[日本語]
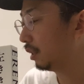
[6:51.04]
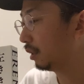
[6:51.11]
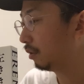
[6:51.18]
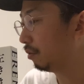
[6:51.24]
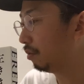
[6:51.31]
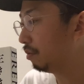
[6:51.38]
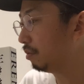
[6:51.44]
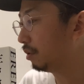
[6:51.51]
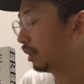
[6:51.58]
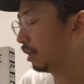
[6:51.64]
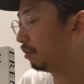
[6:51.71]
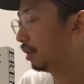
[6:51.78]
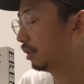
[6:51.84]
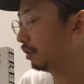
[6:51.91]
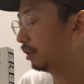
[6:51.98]
効果
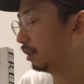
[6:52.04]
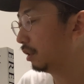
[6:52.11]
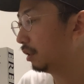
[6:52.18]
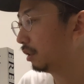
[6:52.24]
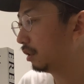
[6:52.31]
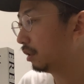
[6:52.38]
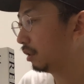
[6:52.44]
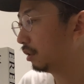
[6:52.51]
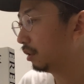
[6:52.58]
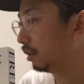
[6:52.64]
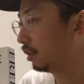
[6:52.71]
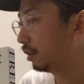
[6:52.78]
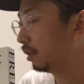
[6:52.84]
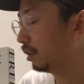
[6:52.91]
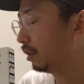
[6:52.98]
は、
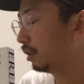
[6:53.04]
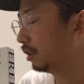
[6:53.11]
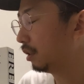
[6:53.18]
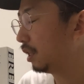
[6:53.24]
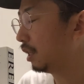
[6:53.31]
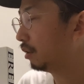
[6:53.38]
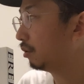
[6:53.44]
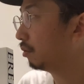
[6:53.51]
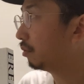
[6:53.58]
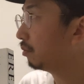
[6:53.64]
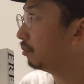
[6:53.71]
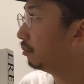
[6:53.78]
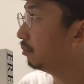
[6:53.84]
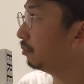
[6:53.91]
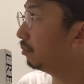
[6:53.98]
えっと、う
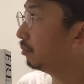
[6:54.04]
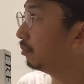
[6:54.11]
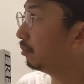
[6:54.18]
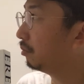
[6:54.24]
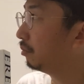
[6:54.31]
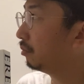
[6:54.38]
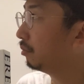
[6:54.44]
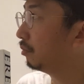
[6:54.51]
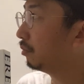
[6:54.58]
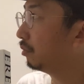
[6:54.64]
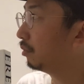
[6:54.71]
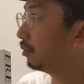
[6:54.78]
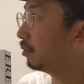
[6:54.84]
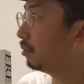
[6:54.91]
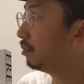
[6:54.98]

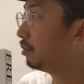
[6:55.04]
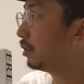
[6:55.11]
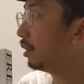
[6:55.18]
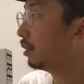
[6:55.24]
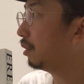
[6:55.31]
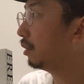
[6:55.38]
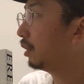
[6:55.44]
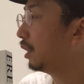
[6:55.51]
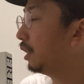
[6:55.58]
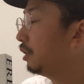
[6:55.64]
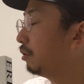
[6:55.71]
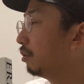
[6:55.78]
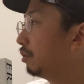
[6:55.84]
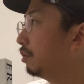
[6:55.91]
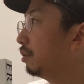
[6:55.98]
ん、効果がな
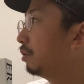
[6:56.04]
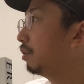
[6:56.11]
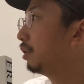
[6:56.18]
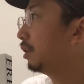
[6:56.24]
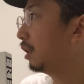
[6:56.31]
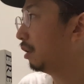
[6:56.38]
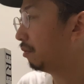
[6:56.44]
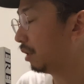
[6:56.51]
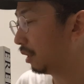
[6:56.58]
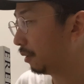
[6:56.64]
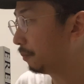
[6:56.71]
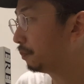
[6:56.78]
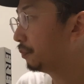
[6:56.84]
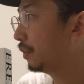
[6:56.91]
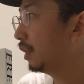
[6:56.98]
いというよりか
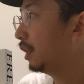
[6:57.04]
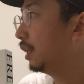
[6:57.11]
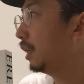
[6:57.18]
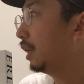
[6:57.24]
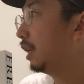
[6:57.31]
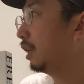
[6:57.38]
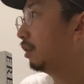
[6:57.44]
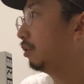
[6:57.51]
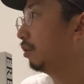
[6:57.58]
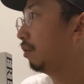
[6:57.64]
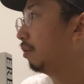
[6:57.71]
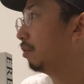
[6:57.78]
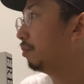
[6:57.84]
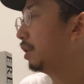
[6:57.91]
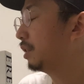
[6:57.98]
は、えっ
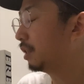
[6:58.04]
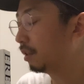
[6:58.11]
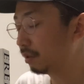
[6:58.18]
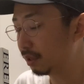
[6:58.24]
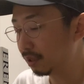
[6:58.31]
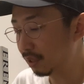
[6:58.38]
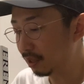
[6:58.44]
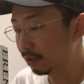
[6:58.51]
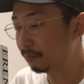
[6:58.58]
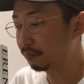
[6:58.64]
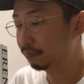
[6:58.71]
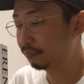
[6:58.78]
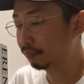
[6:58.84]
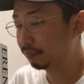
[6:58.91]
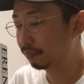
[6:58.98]
と、めちゃくちゃ
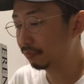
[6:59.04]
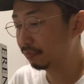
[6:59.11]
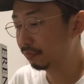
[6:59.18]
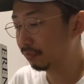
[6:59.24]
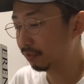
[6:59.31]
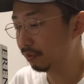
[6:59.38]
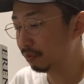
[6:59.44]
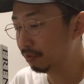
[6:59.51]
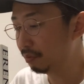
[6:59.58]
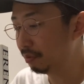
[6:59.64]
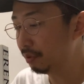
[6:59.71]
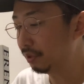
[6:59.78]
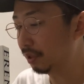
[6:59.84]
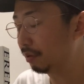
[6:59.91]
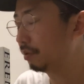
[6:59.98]

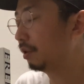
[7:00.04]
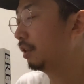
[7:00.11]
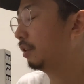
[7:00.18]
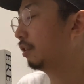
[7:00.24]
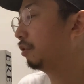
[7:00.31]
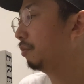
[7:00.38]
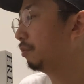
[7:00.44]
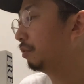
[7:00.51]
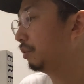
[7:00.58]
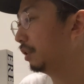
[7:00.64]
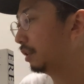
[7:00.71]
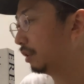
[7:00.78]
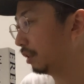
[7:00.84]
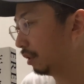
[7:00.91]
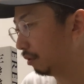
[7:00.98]
動いてくれたと思うん
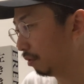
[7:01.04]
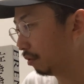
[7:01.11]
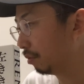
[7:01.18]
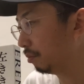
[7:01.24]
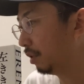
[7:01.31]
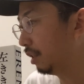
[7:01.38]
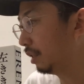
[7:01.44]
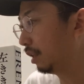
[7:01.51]
ですけど、みん